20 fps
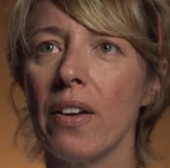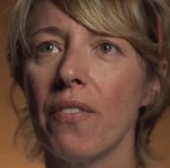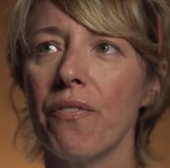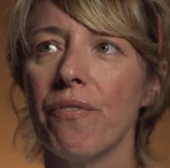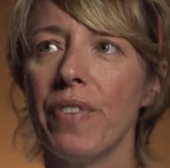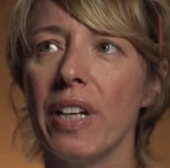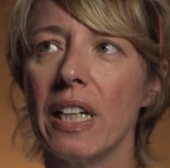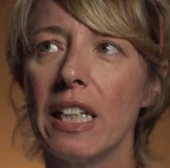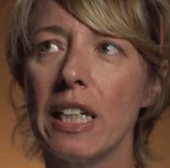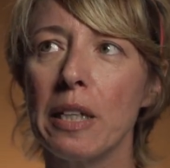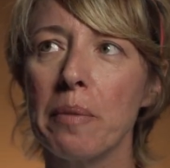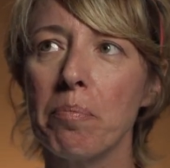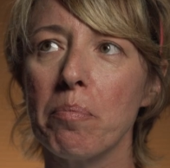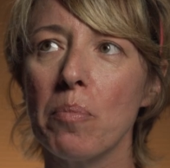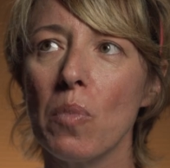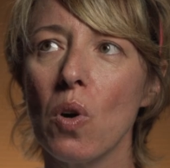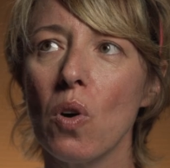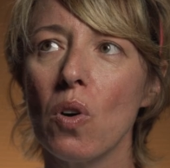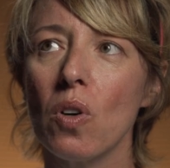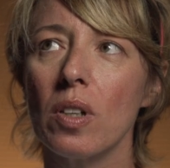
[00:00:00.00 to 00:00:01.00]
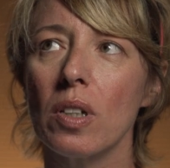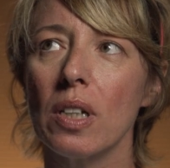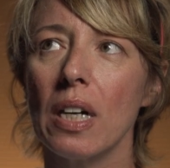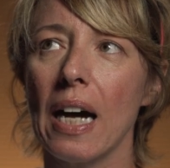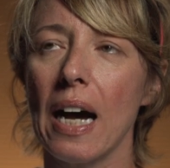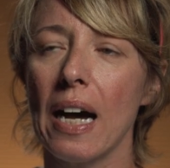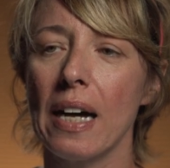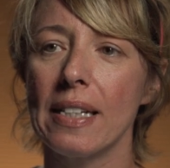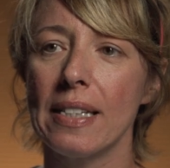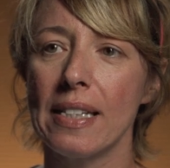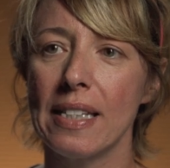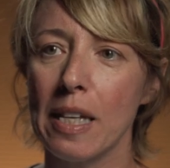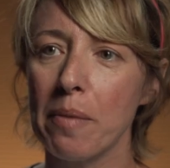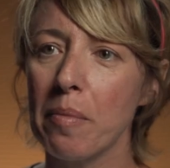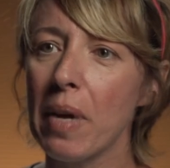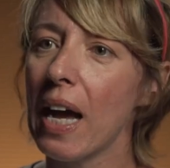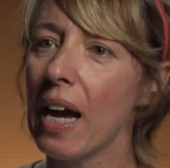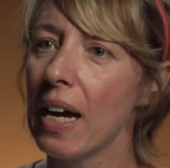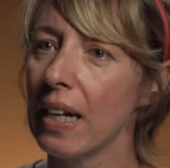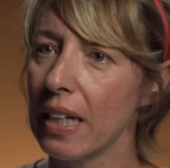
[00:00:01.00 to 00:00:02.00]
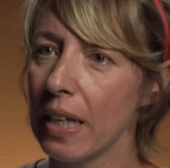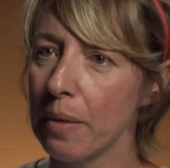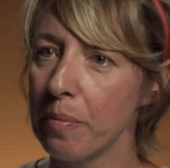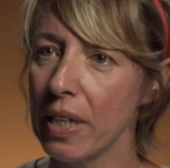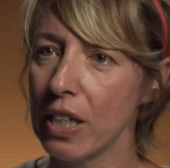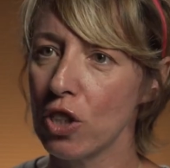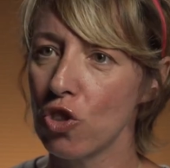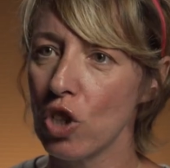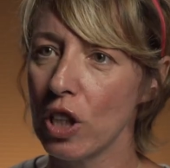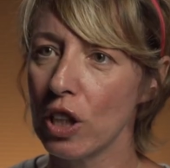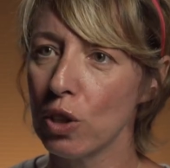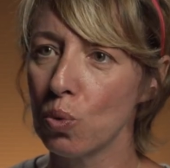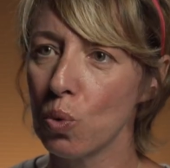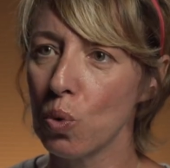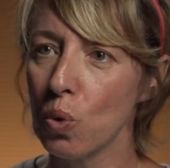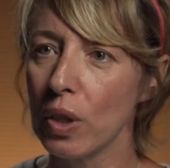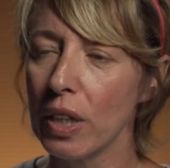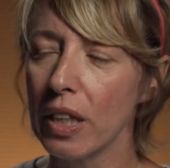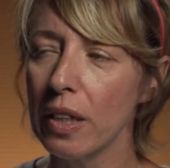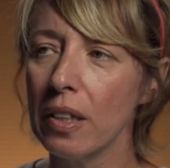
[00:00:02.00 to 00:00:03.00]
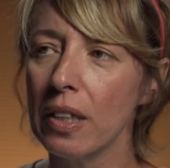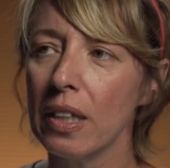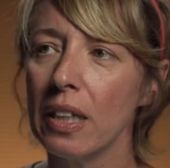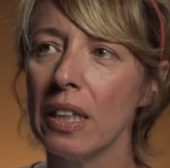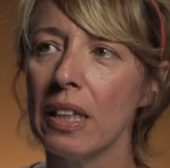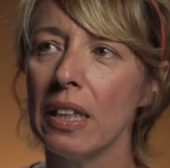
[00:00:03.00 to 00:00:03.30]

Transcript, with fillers: venimmo insieme anche ai miei genitori